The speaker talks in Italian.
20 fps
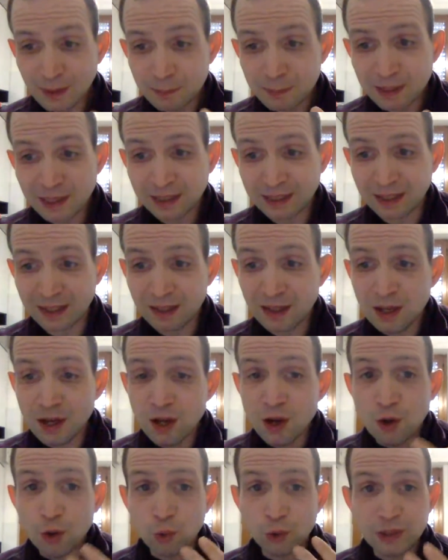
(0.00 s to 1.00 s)
Perché
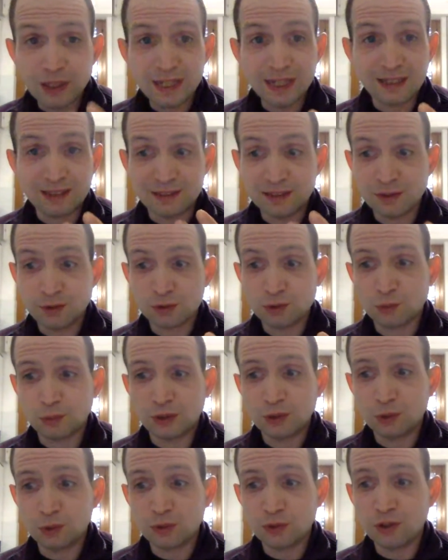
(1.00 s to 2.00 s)
un leak di iOS
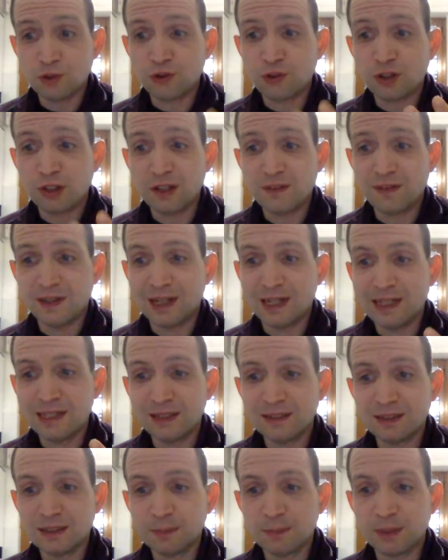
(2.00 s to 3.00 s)
14 rivela in
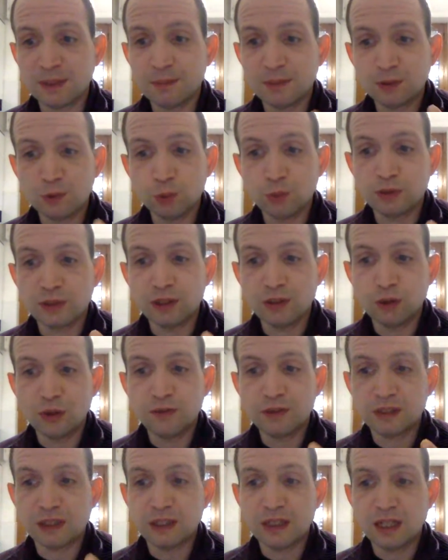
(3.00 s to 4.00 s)
anteprima tutte le
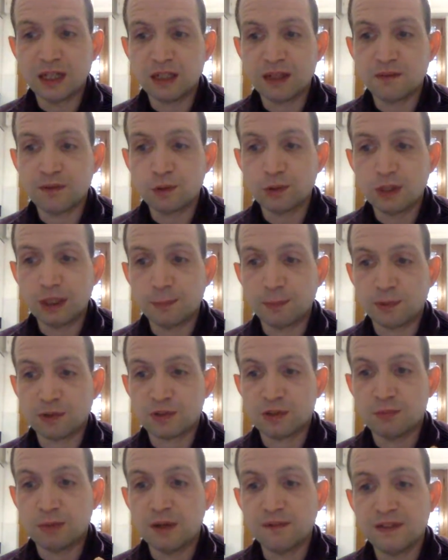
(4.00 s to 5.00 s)
novità in arrivo con la
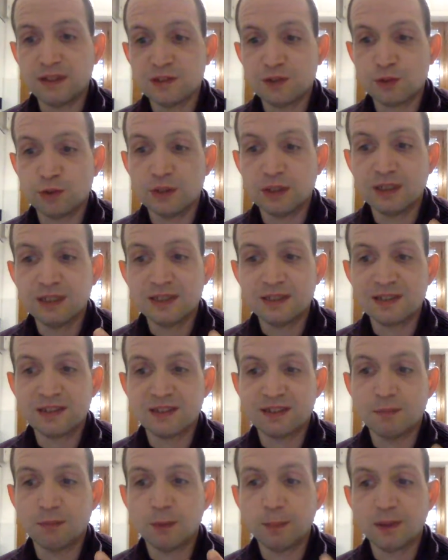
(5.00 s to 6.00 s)
prossima versione del
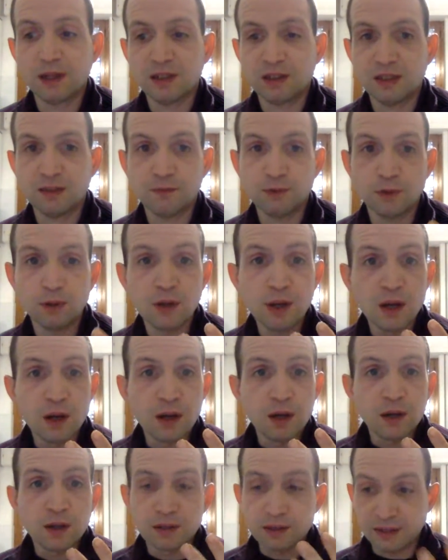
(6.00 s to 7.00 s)
sistema operativo
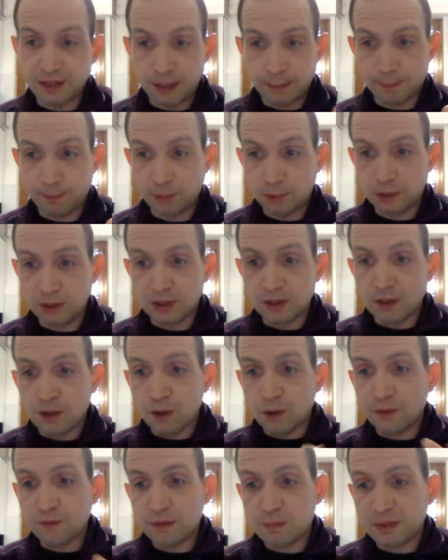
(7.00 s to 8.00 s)
di Apple.
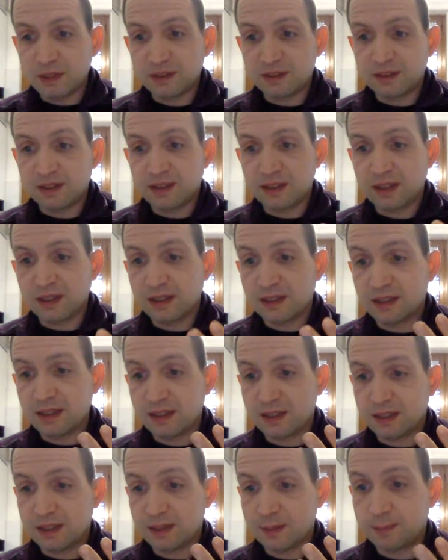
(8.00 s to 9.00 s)
Ovviamente eh,
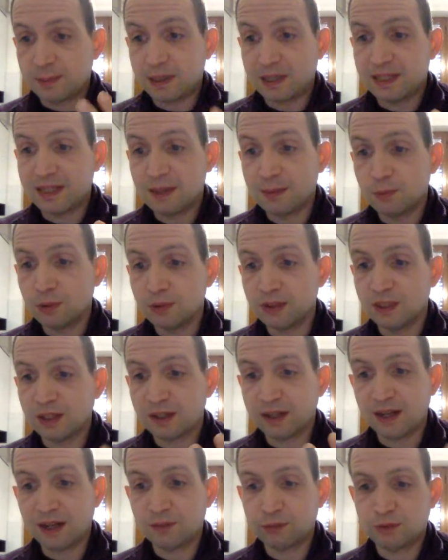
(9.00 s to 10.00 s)
parliamo di
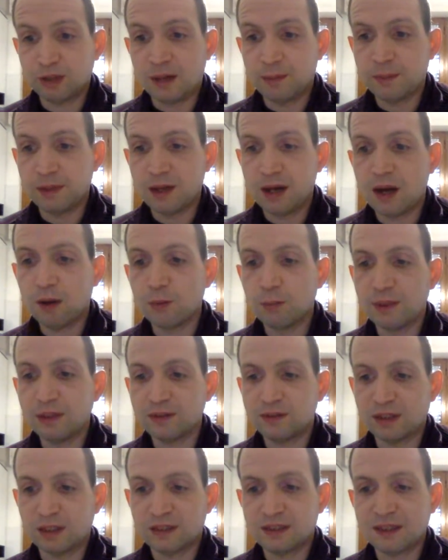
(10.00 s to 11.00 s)
realtà
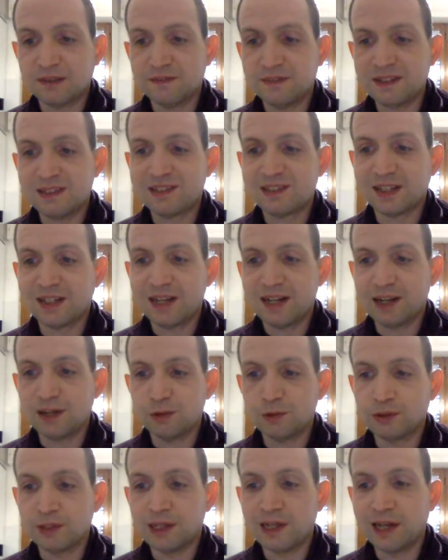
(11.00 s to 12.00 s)
aumentata, vista
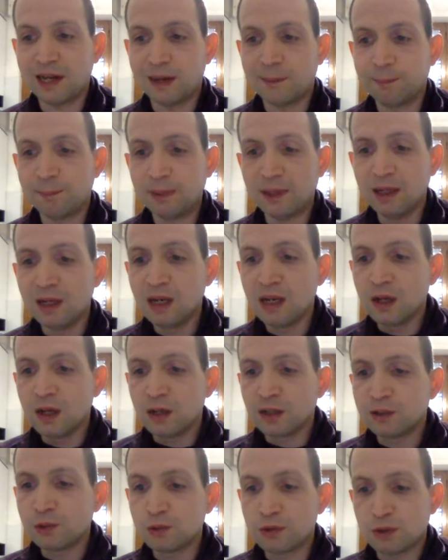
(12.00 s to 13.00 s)
elenco delle app,
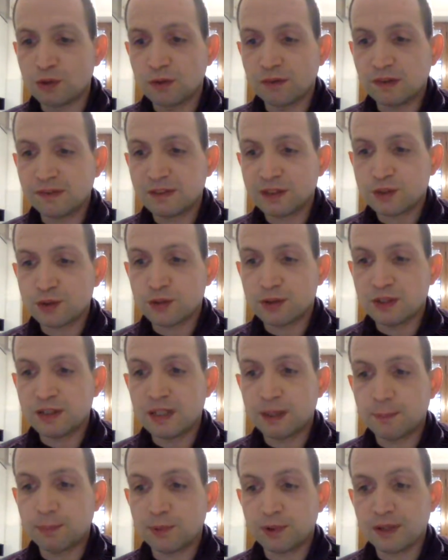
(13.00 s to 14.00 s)
di una nuova versione
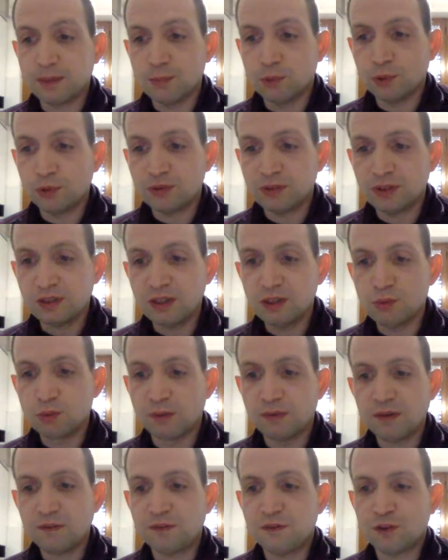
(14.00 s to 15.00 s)
di Apple Remote e di
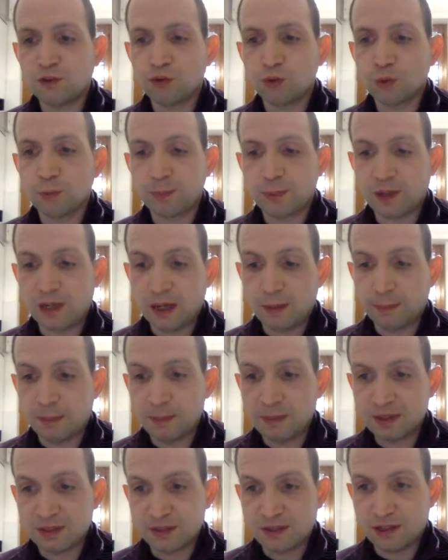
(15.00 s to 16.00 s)
nuove feature per l'app
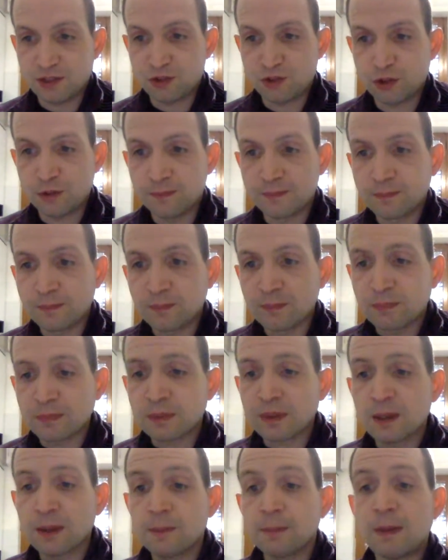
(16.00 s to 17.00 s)
messaggi.
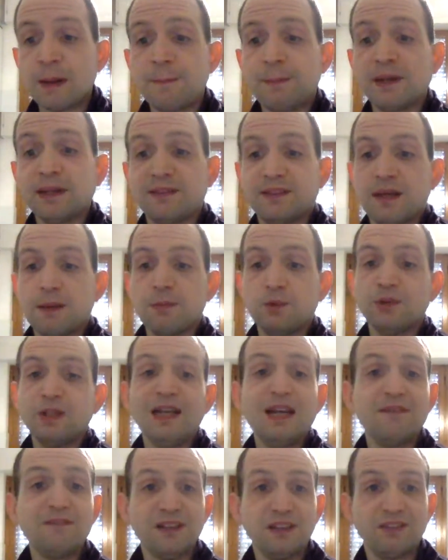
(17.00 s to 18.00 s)
Ma partiamo
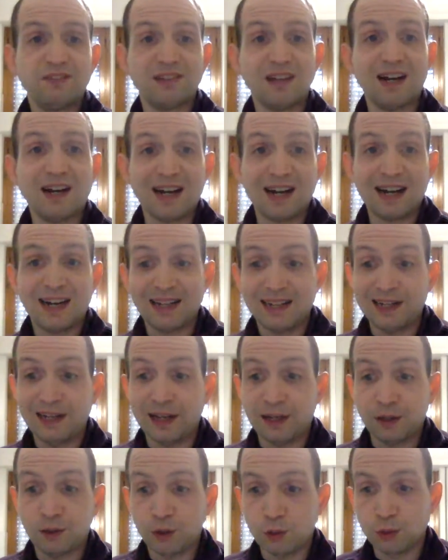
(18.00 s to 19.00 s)
dalla vista a
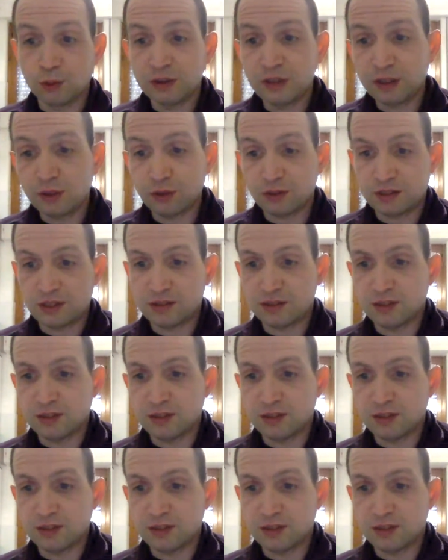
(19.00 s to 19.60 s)
elenco. Di cosa